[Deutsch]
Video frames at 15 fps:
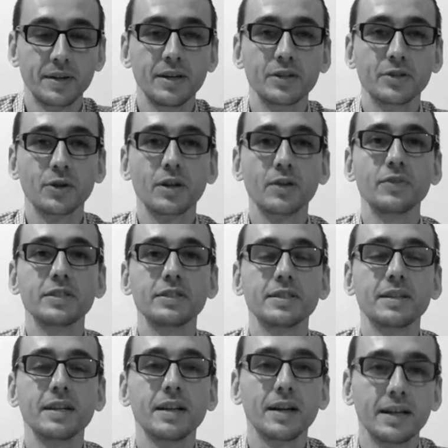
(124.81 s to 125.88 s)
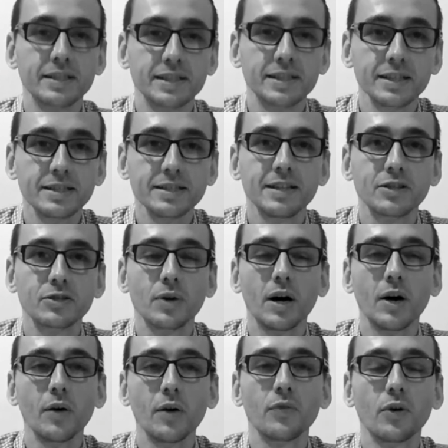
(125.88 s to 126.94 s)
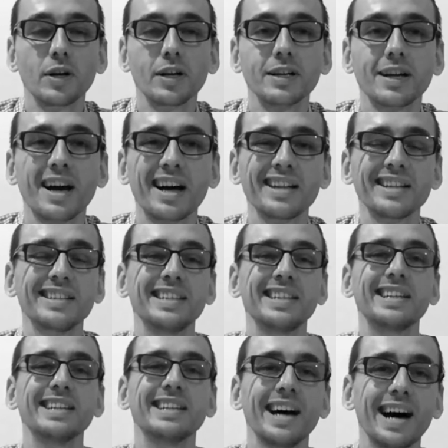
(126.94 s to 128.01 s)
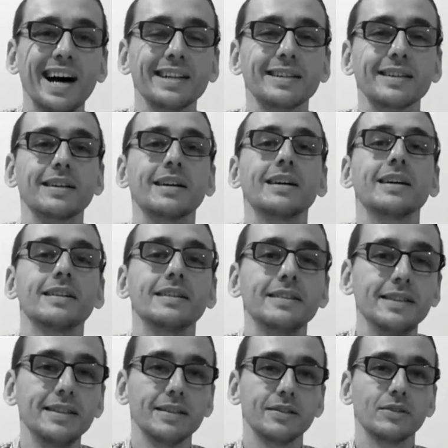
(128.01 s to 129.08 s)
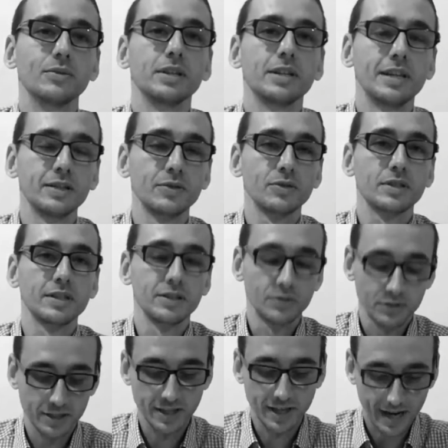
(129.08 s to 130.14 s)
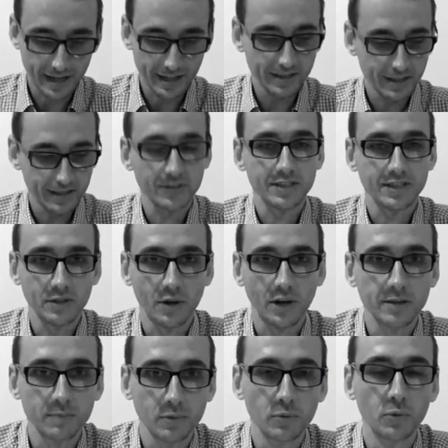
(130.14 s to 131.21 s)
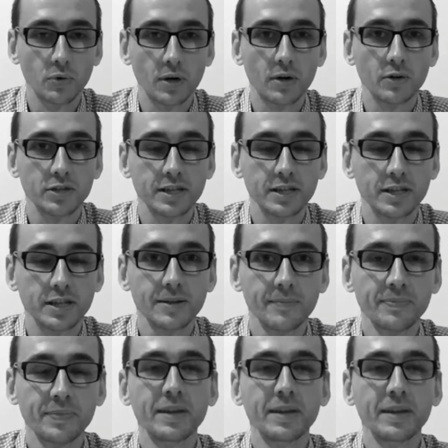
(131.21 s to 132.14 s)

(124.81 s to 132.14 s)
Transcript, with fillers: sondern wir sind dann Christen dazu aufgefordert, gerade die Gnade, die durch Jesus Christus ihr eigen hat, was der Johannes Prolog auch sagt,